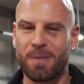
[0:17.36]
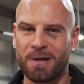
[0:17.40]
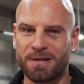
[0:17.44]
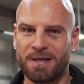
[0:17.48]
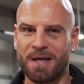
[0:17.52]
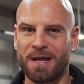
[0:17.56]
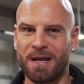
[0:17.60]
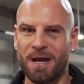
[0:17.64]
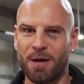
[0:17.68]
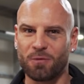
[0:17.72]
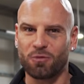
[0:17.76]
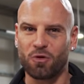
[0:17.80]

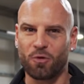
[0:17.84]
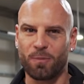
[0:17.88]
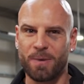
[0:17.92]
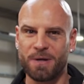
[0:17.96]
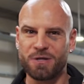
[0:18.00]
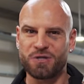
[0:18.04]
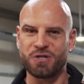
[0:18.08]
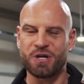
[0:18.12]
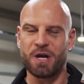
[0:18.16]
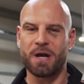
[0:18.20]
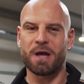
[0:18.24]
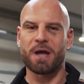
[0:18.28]
materiał to
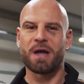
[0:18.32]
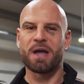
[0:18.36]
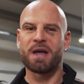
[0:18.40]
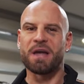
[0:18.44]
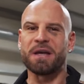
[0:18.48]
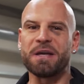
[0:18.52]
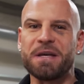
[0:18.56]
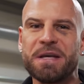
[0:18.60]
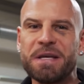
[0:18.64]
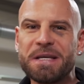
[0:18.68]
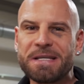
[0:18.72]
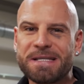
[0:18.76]
będzie
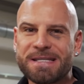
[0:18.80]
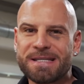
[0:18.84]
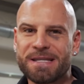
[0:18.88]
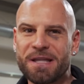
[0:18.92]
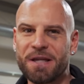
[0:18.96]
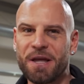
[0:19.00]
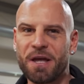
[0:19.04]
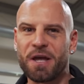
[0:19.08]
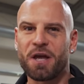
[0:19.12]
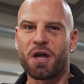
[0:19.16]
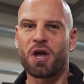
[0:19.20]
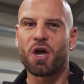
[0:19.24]

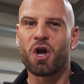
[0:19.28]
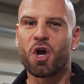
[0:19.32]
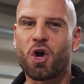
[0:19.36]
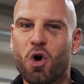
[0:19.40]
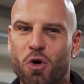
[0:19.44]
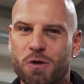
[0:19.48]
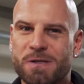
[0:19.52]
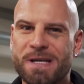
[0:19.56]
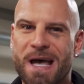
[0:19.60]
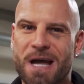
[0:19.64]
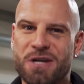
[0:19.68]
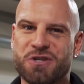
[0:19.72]
istny
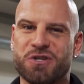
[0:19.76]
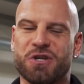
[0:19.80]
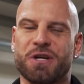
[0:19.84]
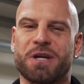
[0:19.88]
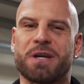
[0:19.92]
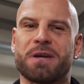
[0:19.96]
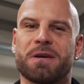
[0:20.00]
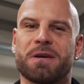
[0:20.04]
kozaczek.